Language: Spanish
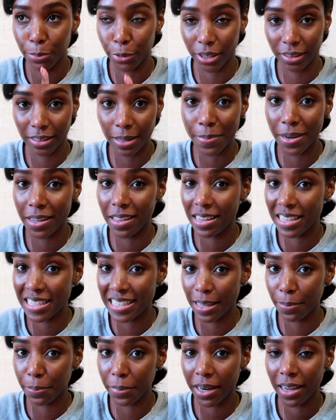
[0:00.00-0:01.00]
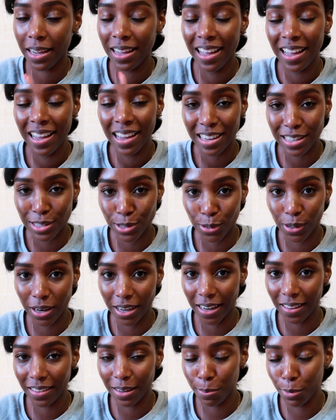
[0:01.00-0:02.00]
por este mes de diciembre en su
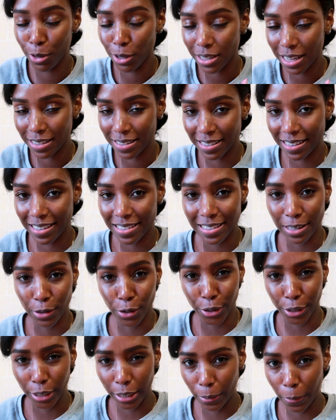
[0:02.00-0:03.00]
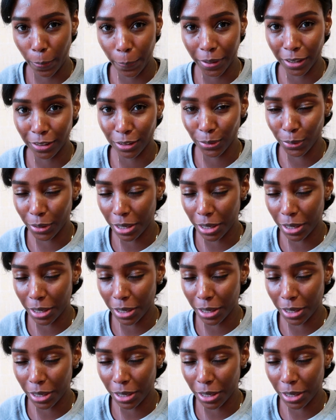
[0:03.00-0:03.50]
canal de blog, así que se los recomiendo.